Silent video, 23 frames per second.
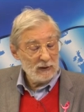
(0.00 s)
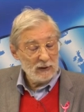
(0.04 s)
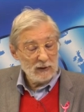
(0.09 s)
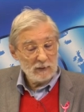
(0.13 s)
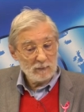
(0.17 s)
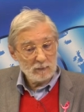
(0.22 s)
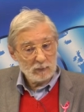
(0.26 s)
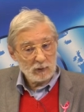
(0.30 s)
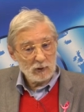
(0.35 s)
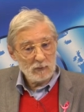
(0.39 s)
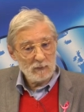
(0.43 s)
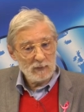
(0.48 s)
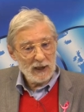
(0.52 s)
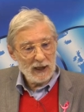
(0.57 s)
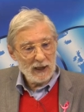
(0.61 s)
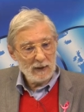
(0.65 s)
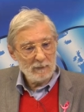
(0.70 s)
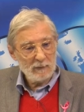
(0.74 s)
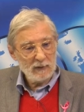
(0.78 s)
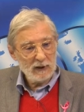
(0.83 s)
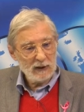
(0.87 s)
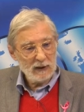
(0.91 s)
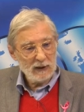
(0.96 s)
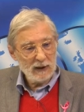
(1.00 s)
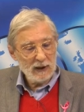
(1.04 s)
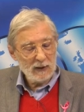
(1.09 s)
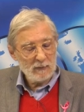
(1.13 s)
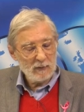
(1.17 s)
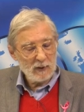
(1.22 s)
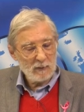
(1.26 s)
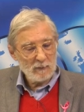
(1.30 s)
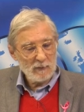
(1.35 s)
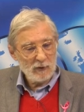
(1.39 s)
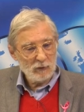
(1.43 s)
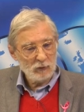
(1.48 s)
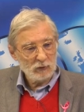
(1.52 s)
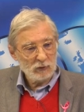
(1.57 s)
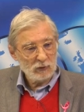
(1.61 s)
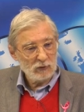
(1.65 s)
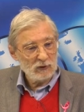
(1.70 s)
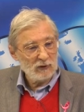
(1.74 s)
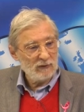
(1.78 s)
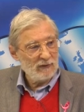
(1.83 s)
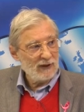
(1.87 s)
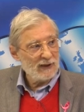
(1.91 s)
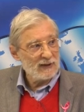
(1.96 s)
problemi e abbiamo avuto
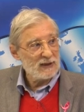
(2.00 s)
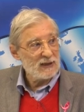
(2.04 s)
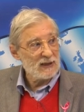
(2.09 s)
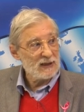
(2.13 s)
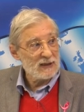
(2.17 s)
diverse